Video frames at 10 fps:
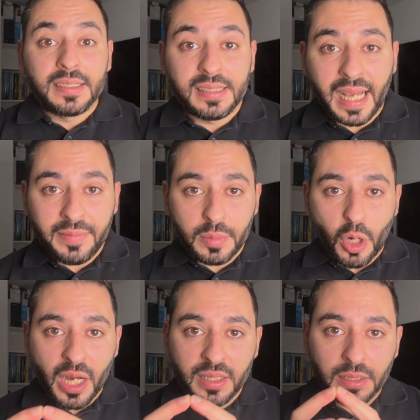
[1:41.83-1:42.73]
زعيم
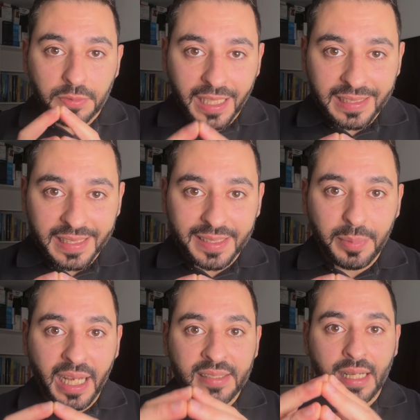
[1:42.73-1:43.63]
المعارضة فريدريش
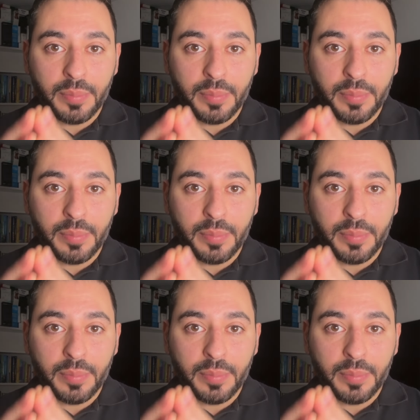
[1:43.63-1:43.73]
ميرتز عم